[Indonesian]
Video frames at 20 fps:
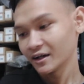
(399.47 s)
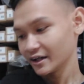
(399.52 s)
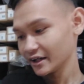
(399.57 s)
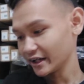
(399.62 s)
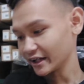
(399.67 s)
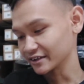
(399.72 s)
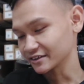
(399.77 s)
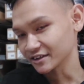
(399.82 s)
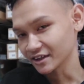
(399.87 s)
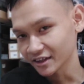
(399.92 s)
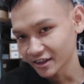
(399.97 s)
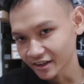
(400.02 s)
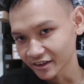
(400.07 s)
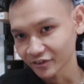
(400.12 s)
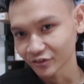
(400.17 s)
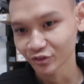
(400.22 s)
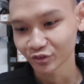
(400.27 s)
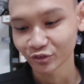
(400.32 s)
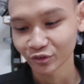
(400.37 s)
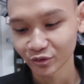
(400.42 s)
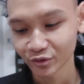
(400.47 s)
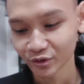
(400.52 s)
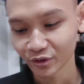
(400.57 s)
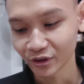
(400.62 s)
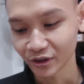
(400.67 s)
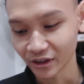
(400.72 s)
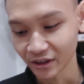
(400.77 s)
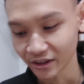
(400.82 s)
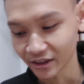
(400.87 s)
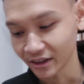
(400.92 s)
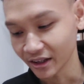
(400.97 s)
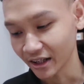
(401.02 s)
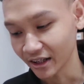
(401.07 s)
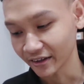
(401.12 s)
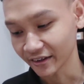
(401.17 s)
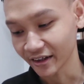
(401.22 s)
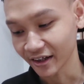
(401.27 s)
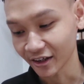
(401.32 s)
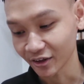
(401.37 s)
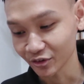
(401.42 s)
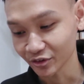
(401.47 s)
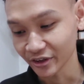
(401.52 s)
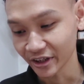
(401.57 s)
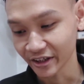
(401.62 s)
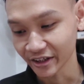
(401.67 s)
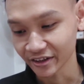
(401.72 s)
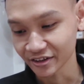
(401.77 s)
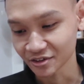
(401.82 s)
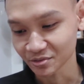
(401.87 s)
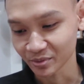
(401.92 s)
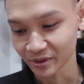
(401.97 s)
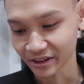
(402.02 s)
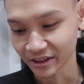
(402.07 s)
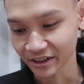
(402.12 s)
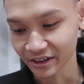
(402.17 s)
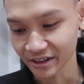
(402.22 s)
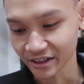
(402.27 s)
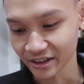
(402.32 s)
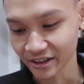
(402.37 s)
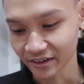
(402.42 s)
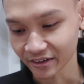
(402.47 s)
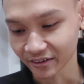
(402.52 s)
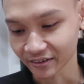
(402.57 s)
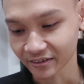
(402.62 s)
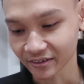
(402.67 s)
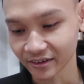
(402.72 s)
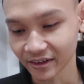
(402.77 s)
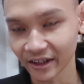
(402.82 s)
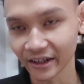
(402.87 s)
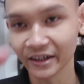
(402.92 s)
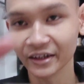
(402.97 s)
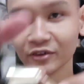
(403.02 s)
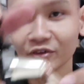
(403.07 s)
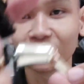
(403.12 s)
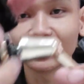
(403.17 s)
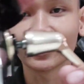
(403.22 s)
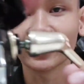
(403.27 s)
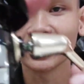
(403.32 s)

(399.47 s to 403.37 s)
Exceler itu nggak terlalu nyaring seperti ini. Nah, ini untuk